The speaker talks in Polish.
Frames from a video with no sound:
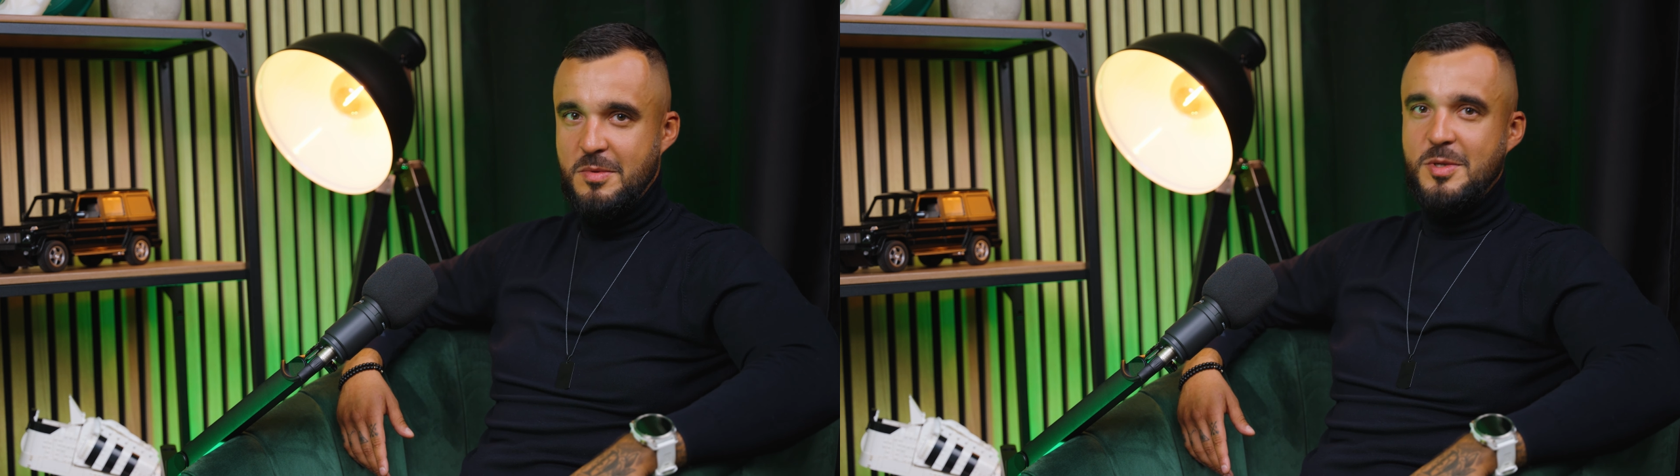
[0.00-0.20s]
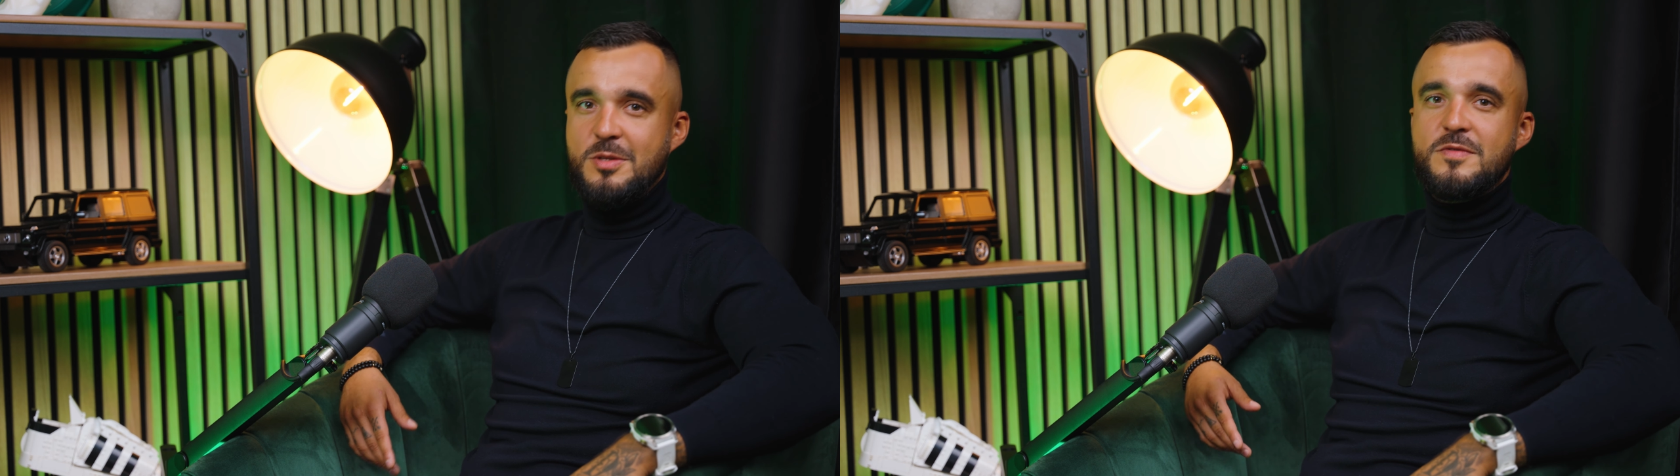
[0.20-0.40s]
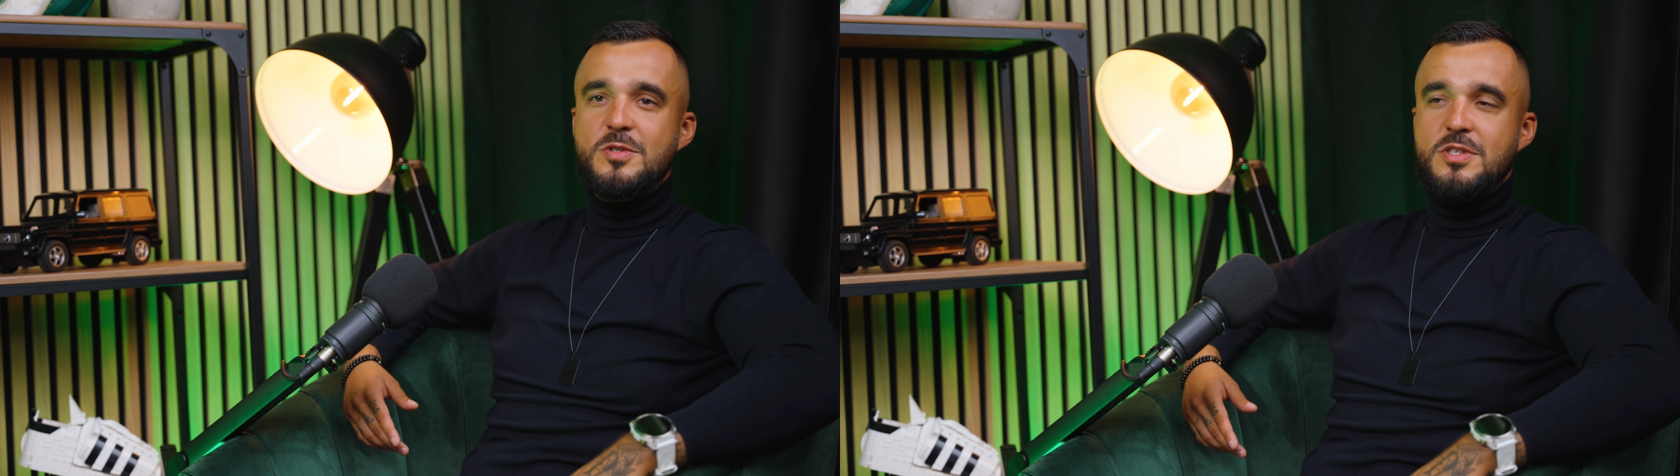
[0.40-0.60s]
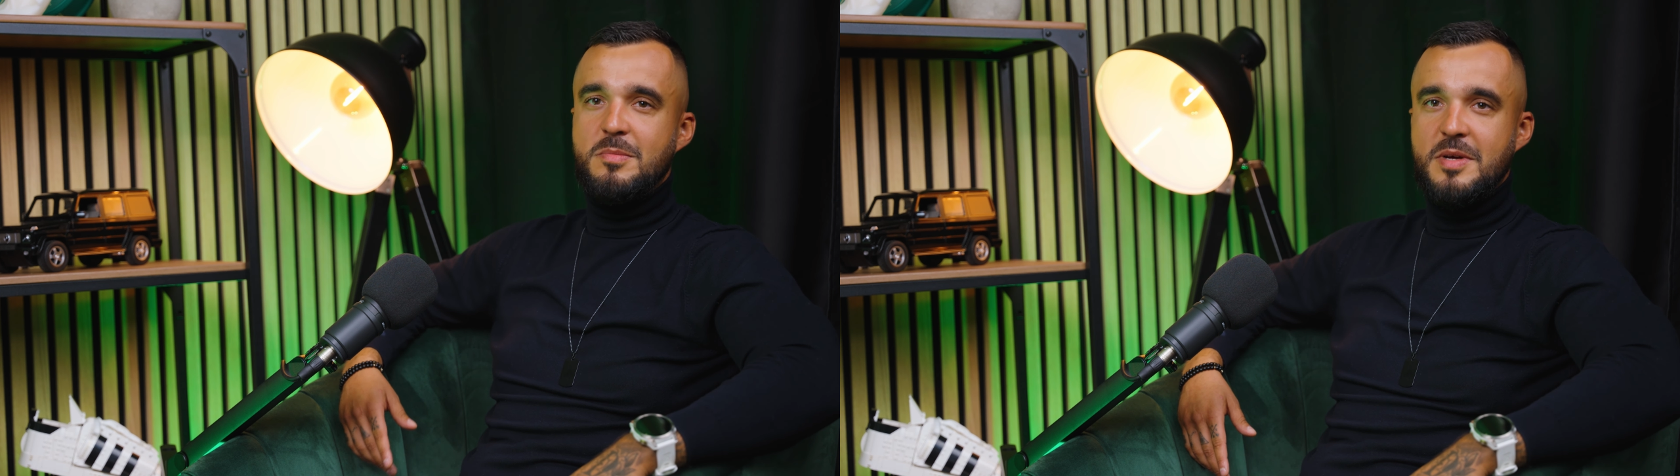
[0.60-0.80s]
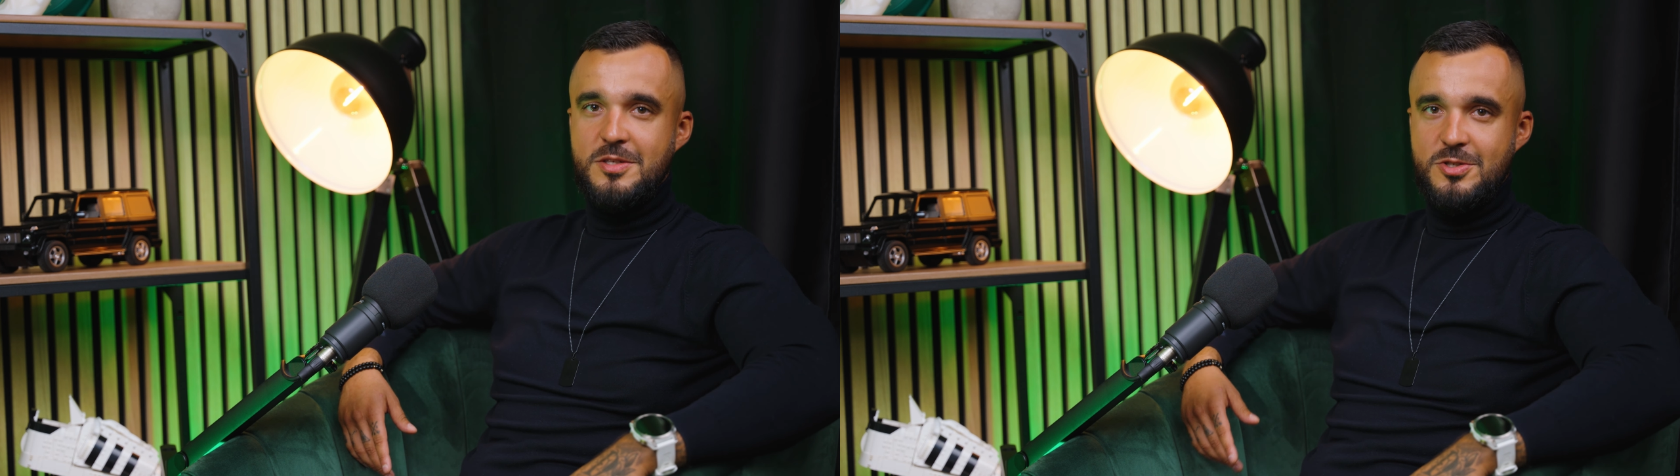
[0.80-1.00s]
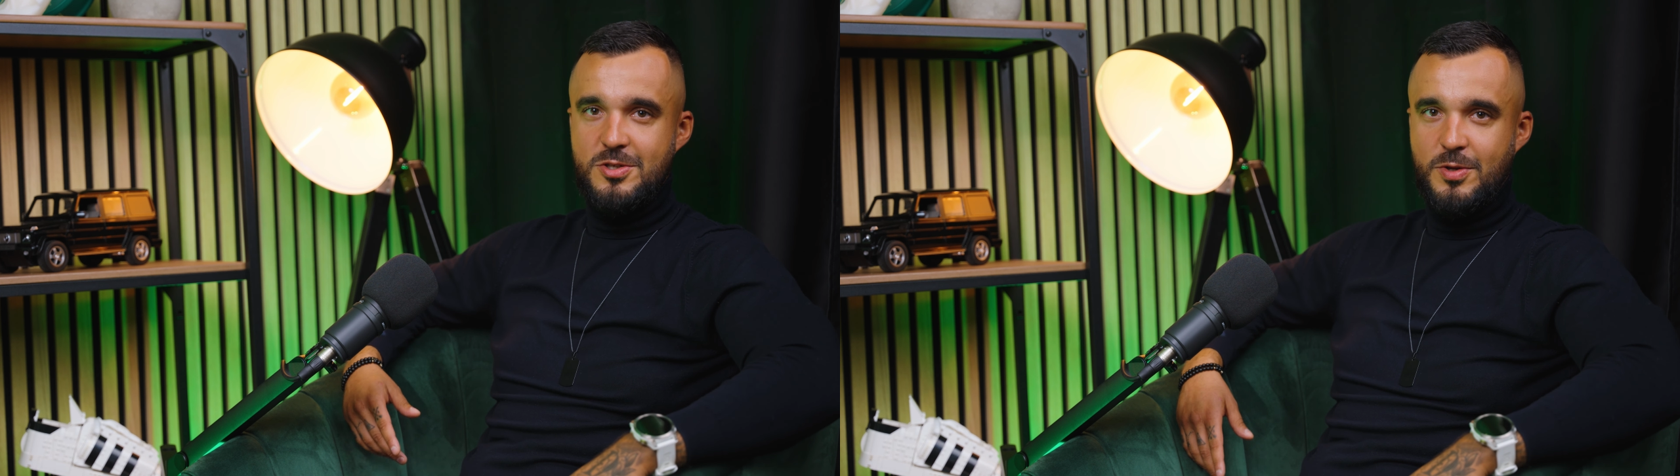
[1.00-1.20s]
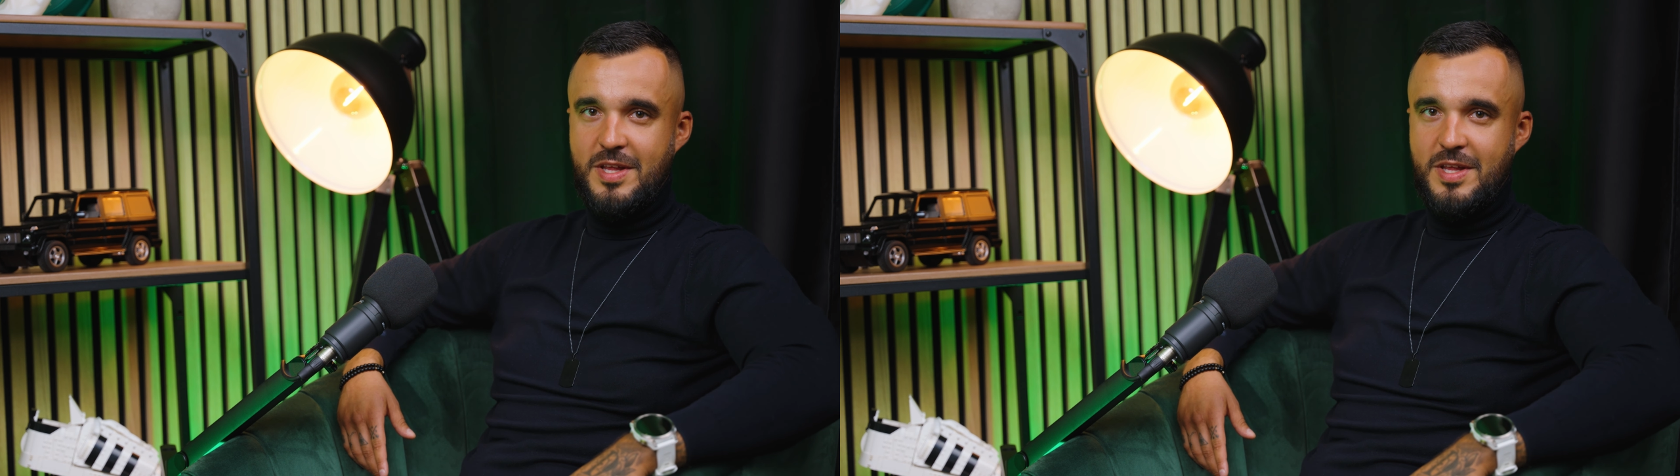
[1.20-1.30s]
a mianowicie będzie to